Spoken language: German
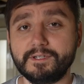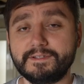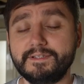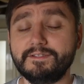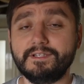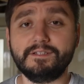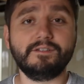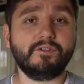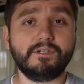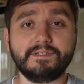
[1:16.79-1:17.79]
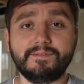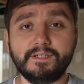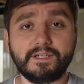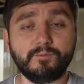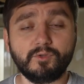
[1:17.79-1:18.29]
Das heißt, ich hätte locker zwei,
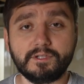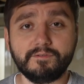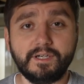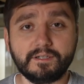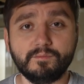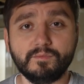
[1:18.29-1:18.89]
drei Monate warten